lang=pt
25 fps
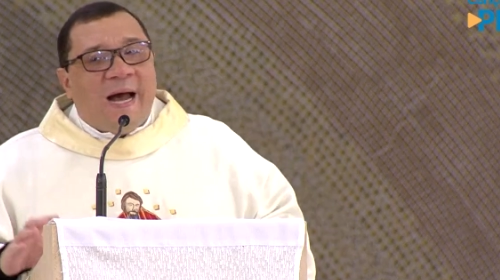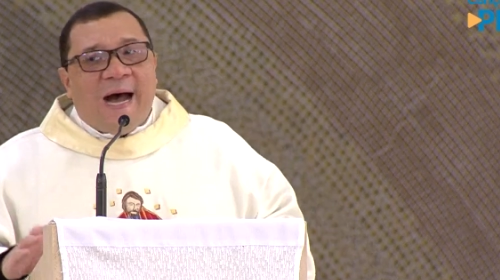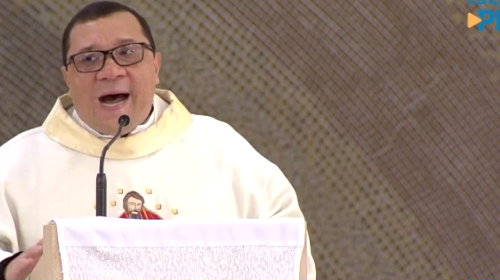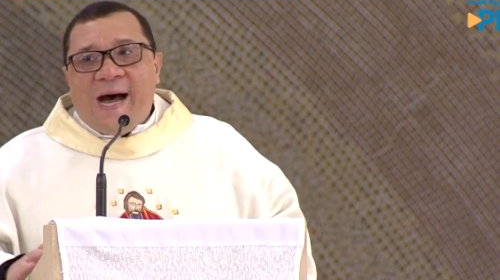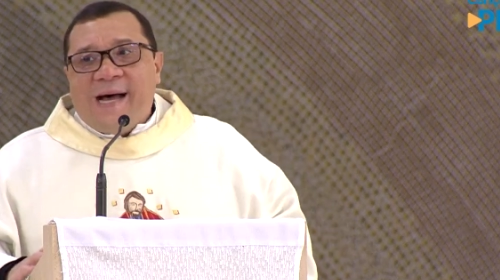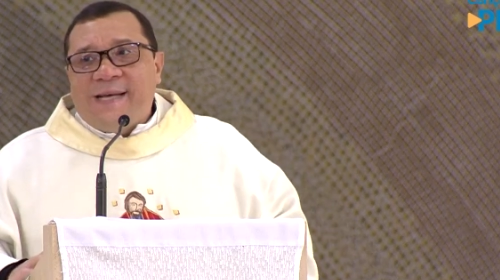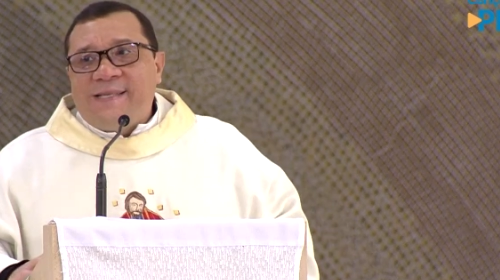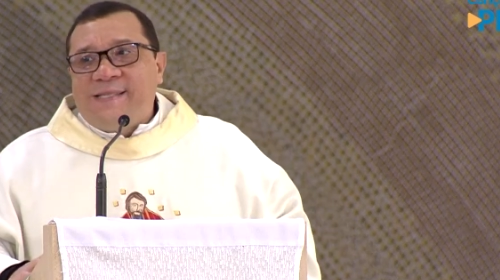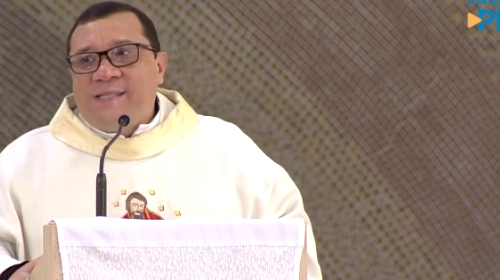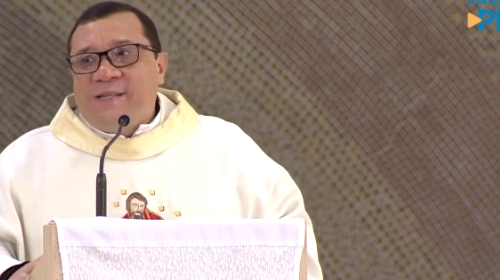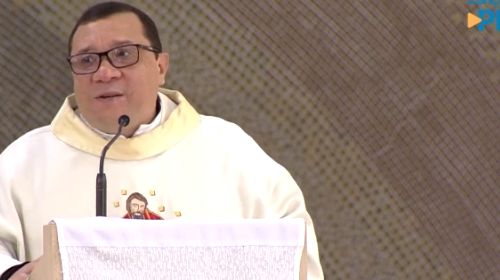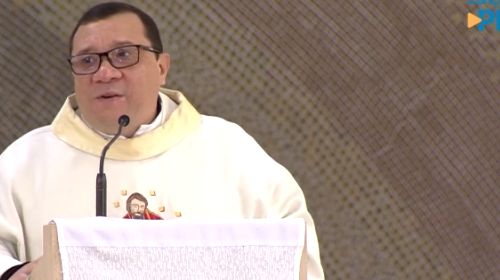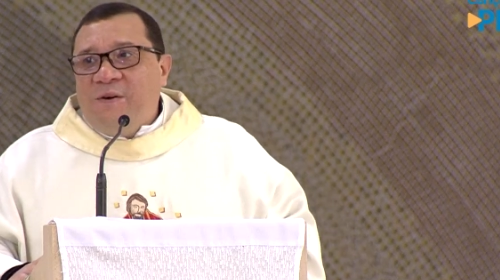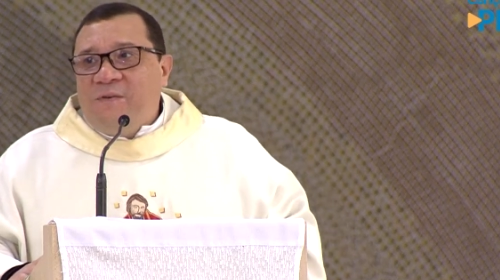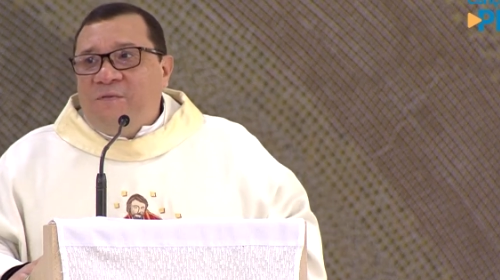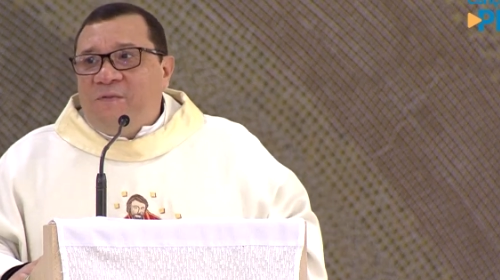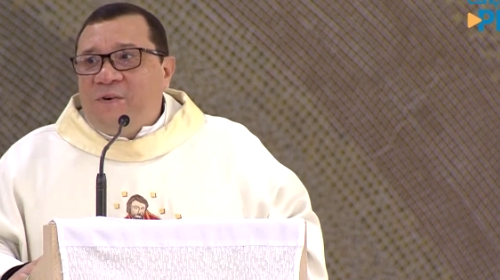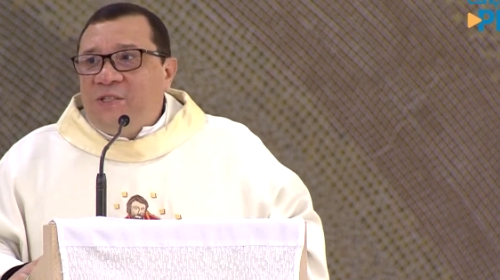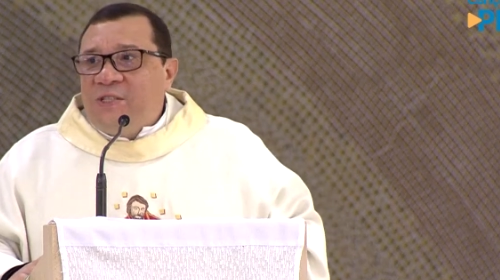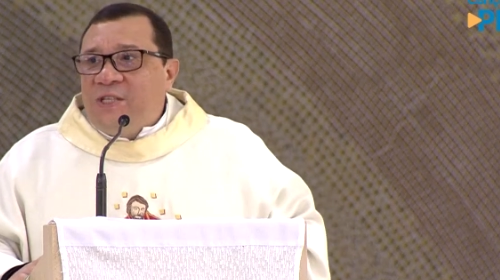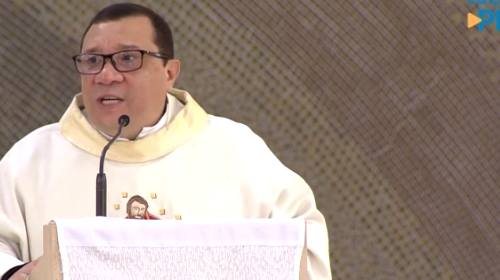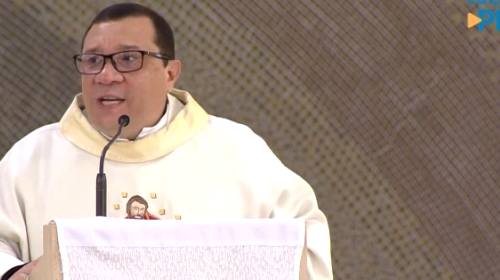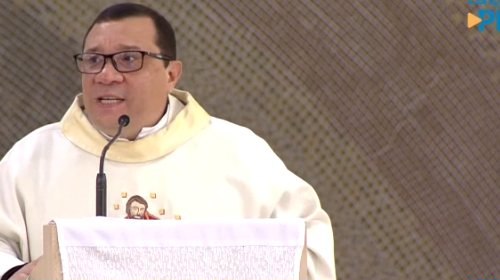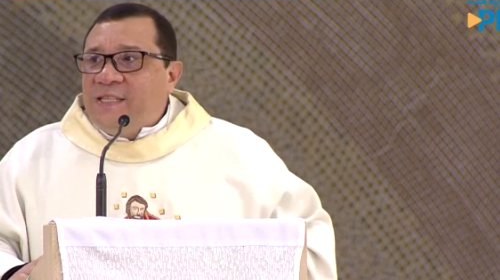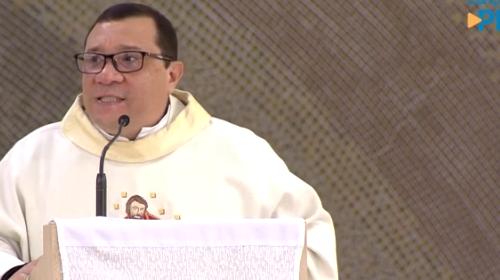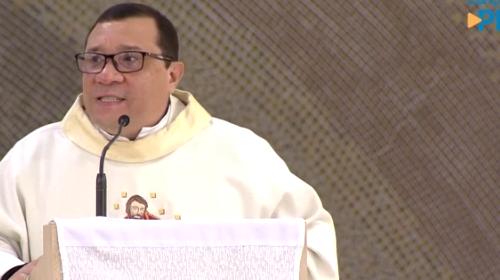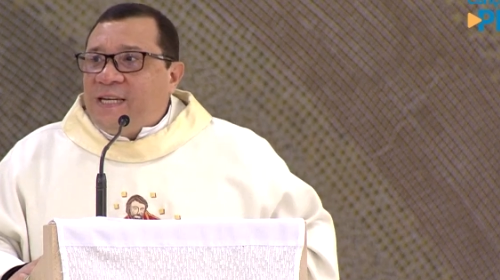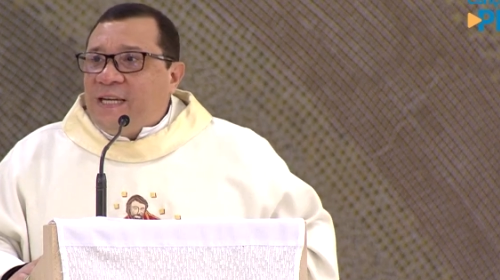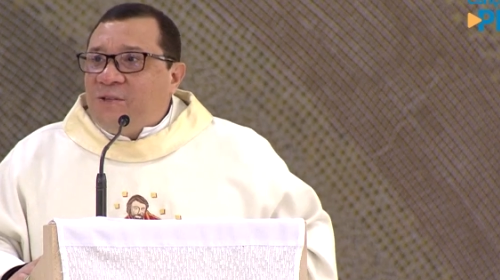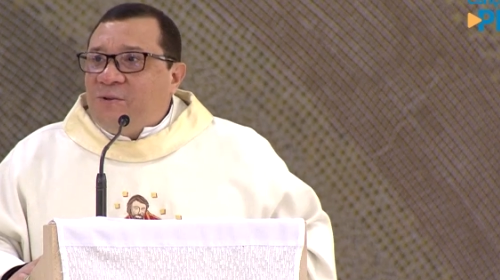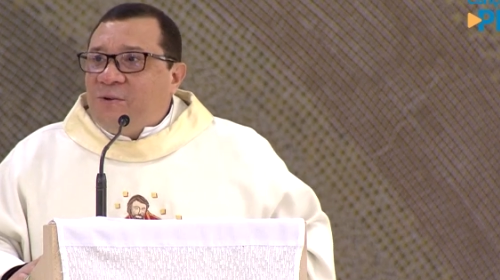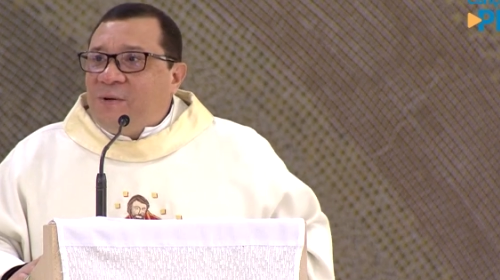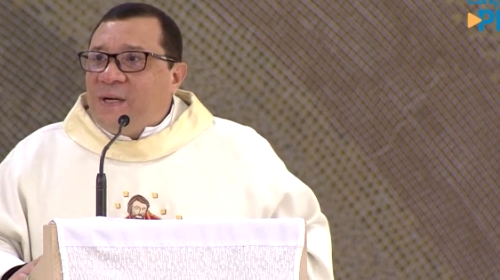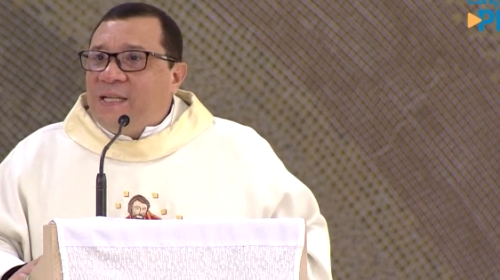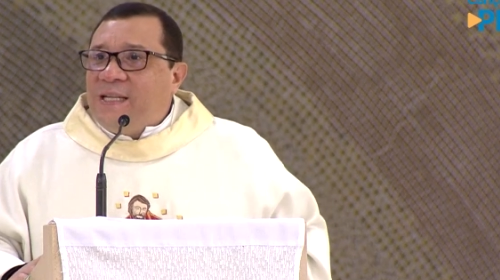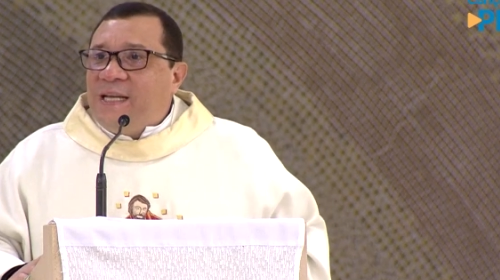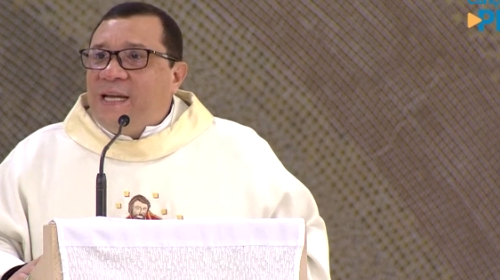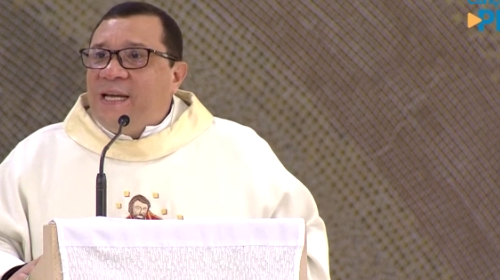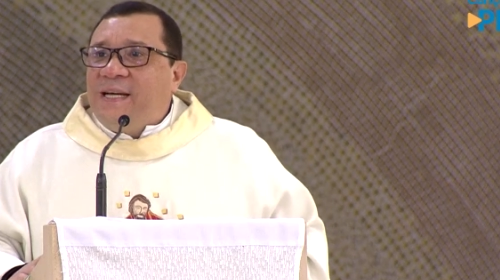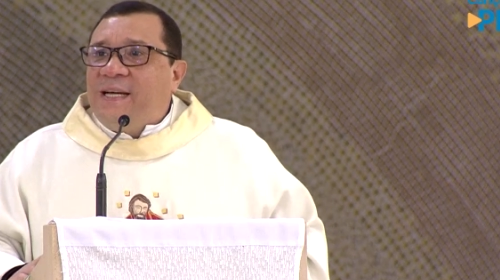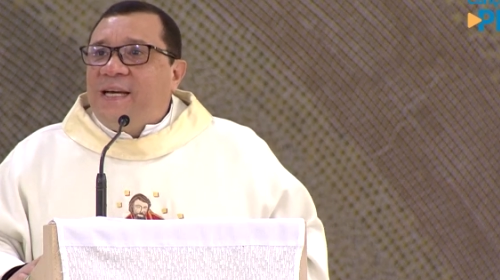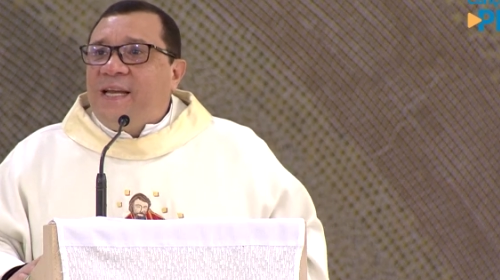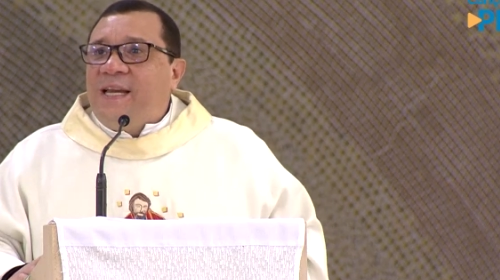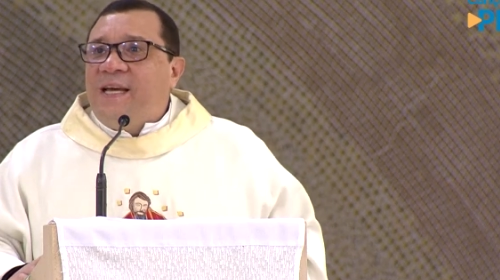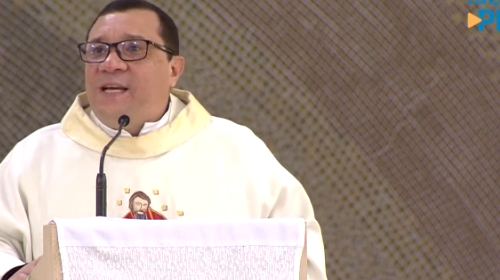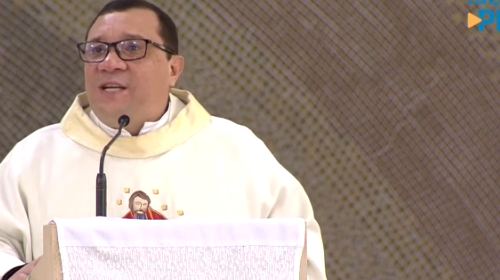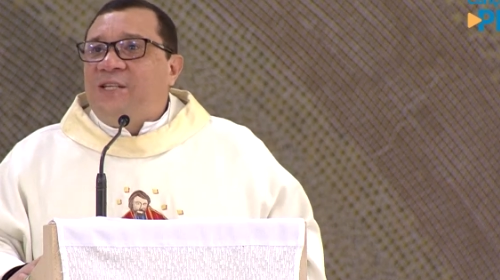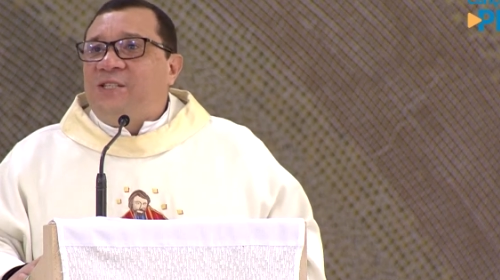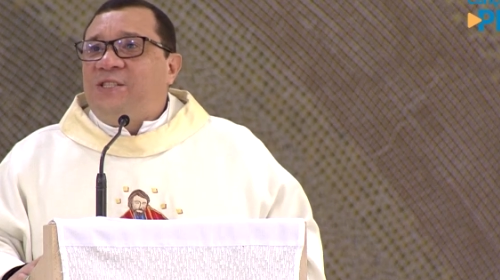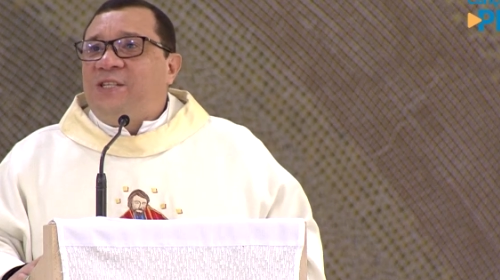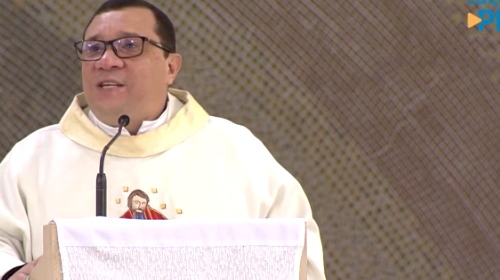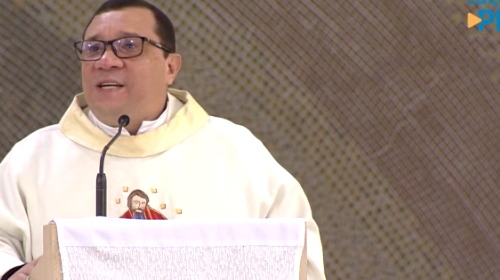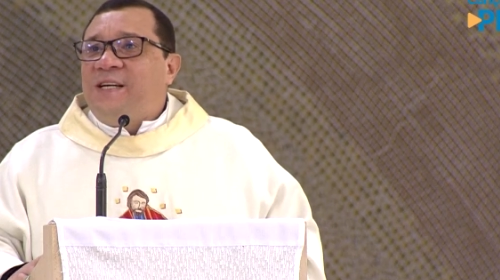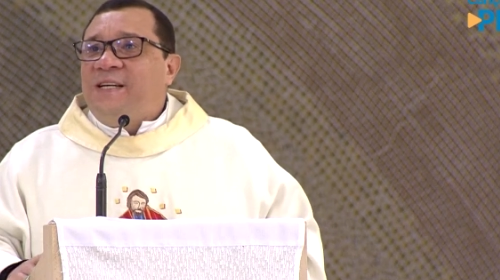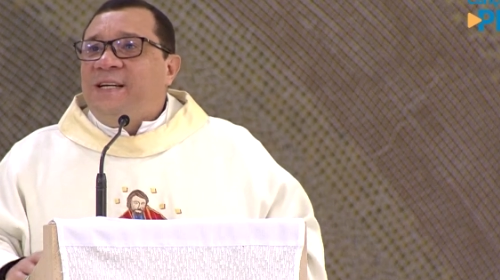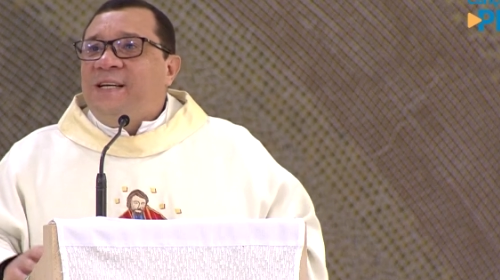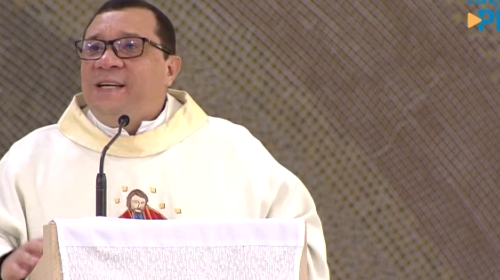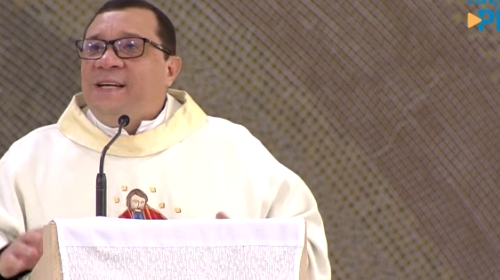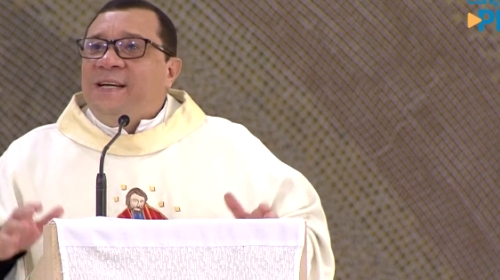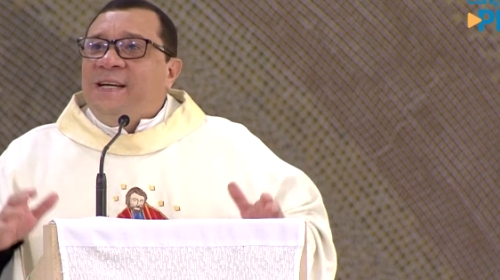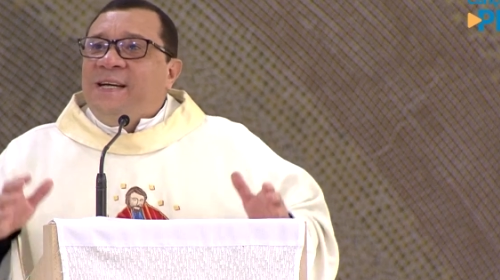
a ação evangelizadora da igreja.